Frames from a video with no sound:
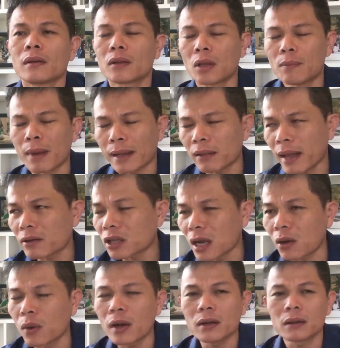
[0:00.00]
thì mấy tháng
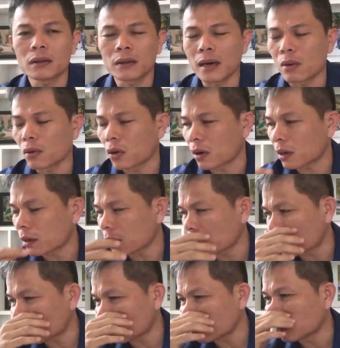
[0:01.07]
sau á đâu khoảng
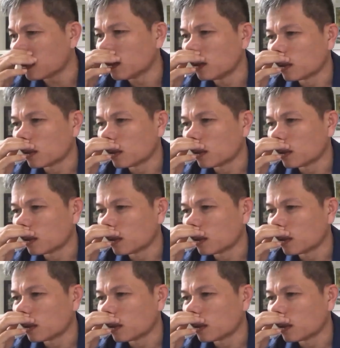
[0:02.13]
ờ,